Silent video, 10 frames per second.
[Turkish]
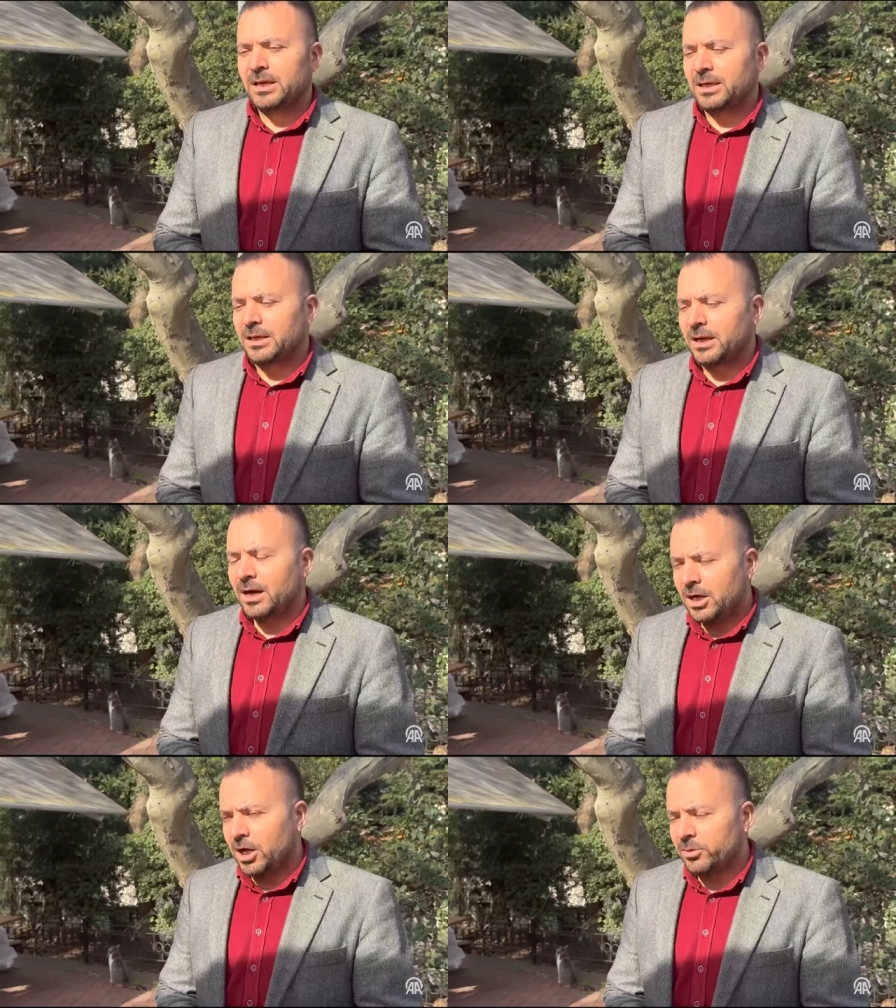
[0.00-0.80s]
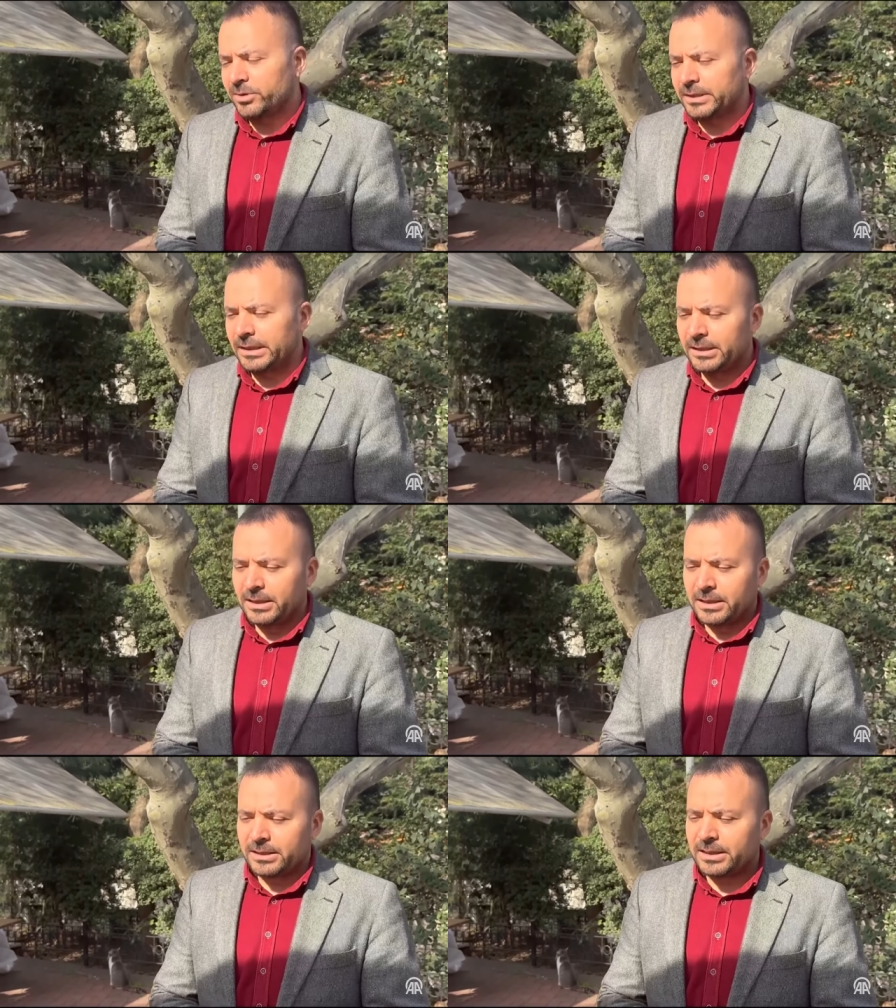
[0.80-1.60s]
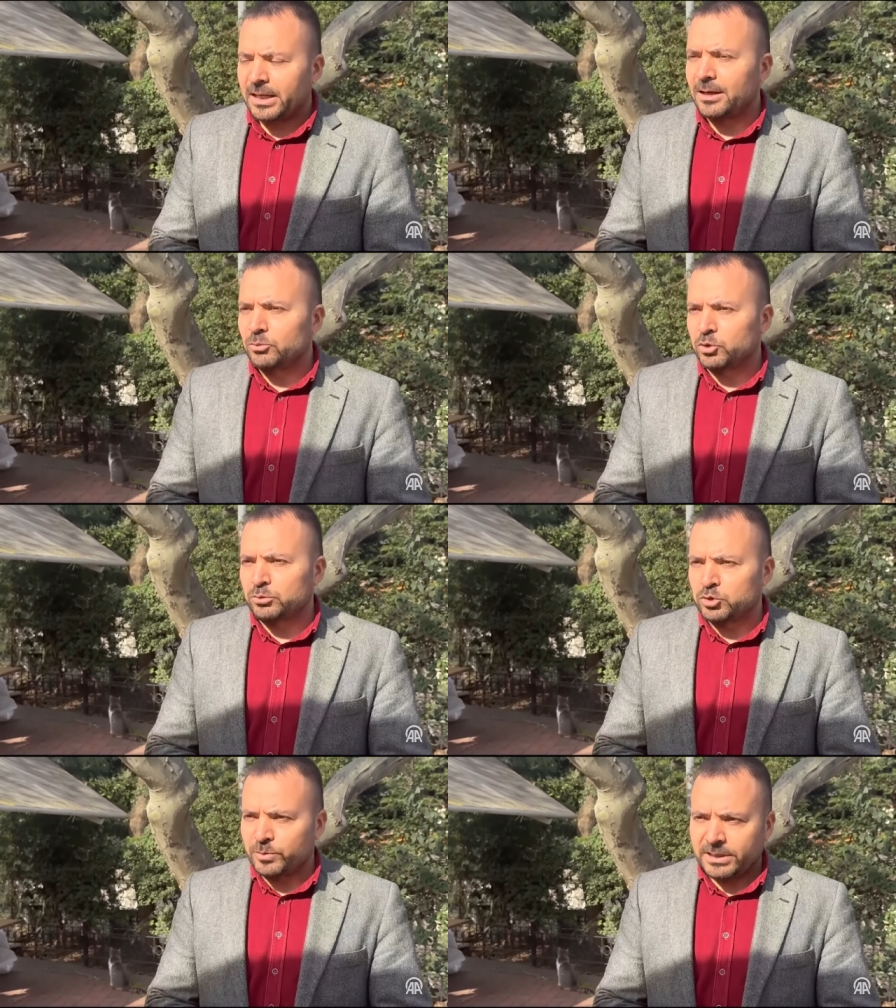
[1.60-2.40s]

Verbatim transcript: E, akabinde genel müdürümüz